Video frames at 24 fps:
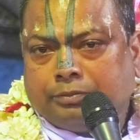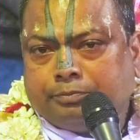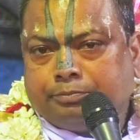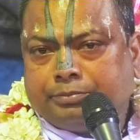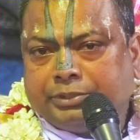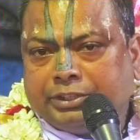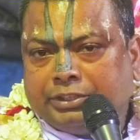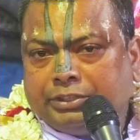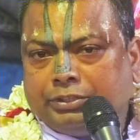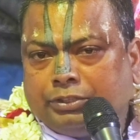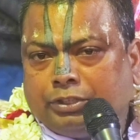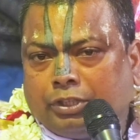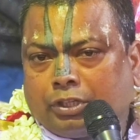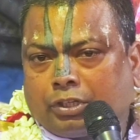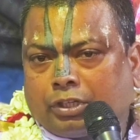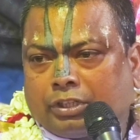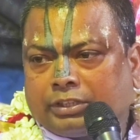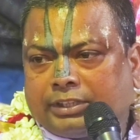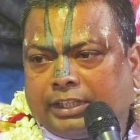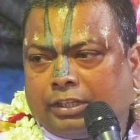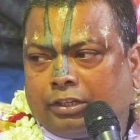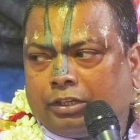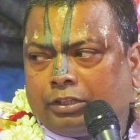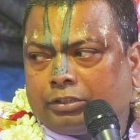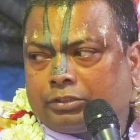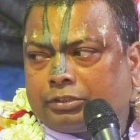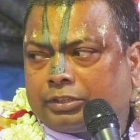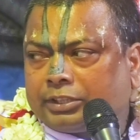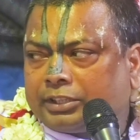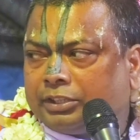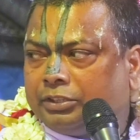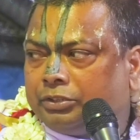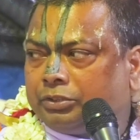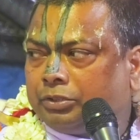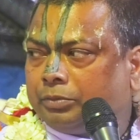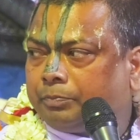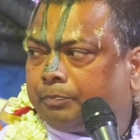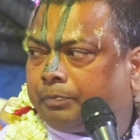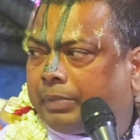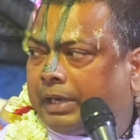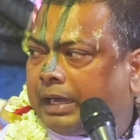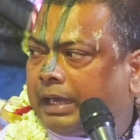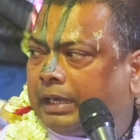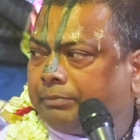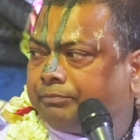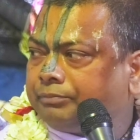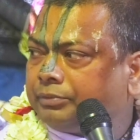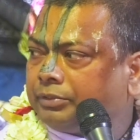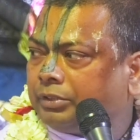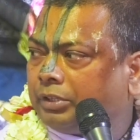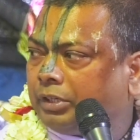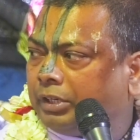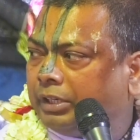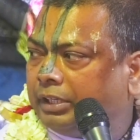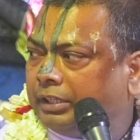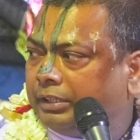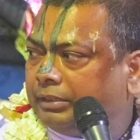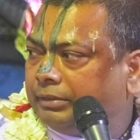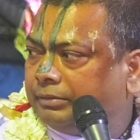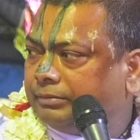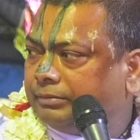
পিণ্ড কথার অর্থ কিন্তু পাপ নয়